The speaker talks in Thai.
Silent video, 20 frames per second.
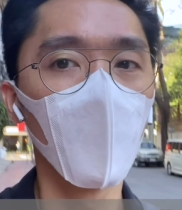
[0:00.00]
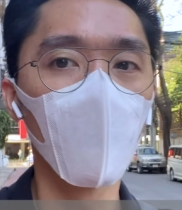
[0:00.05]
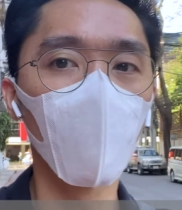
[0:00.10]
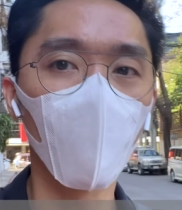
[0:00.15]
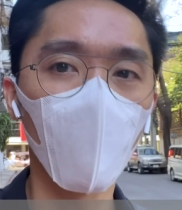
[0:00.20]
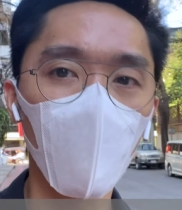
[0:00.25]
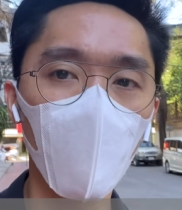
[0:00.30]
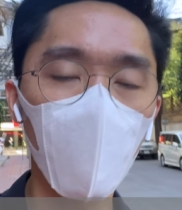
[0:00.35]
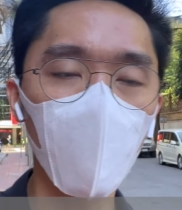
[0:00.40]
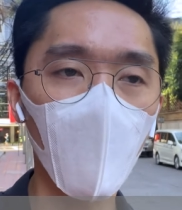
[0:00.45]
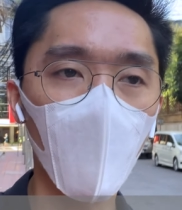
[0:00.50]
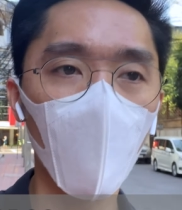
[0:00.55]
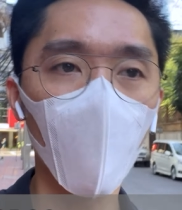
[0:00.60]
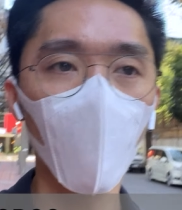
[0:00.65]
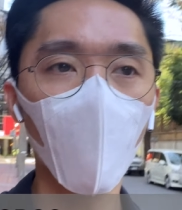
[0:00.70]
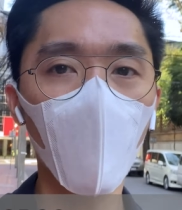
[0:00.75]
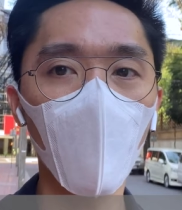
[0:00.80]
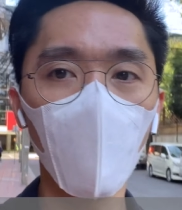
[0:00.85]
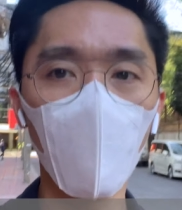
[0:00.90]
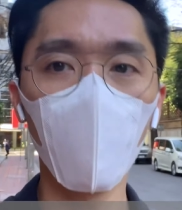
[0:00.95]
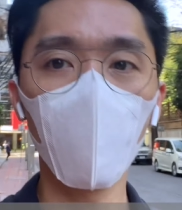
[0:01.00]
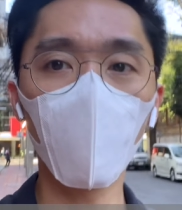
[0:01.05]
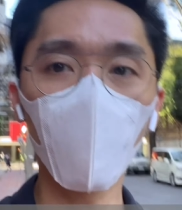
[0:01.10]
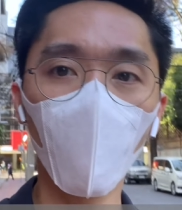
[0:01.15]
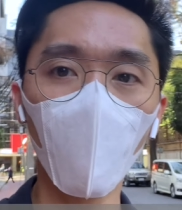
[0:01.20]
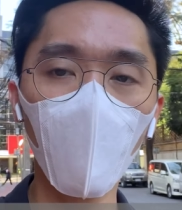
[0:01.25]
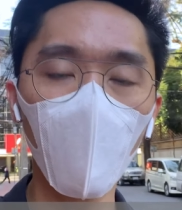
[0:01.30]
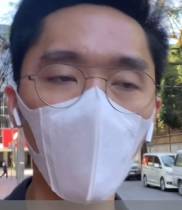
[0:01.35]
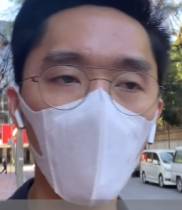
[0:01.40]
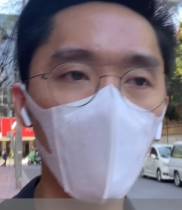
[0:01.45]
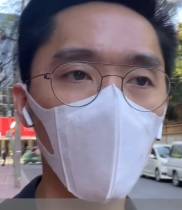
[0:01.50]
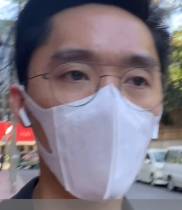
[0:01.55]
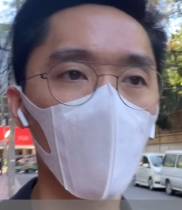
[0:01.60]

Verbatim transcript: ตัวที่3เป็น Sony